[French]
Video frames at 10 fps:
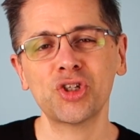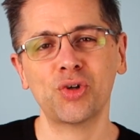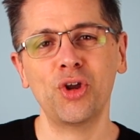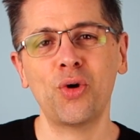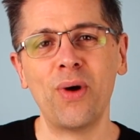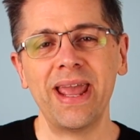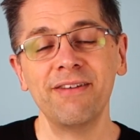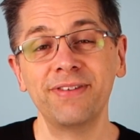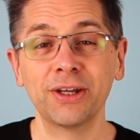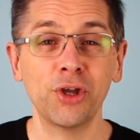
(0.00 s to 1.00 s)
sur le coin
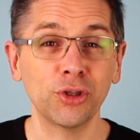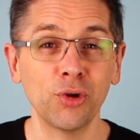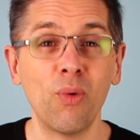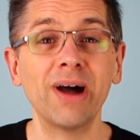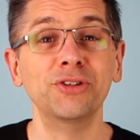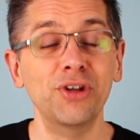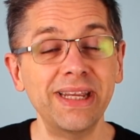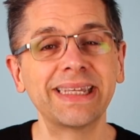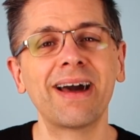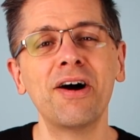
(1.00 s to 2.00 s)
inférieur droit de
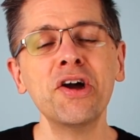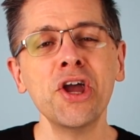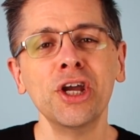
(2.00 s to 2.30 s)
l'écran.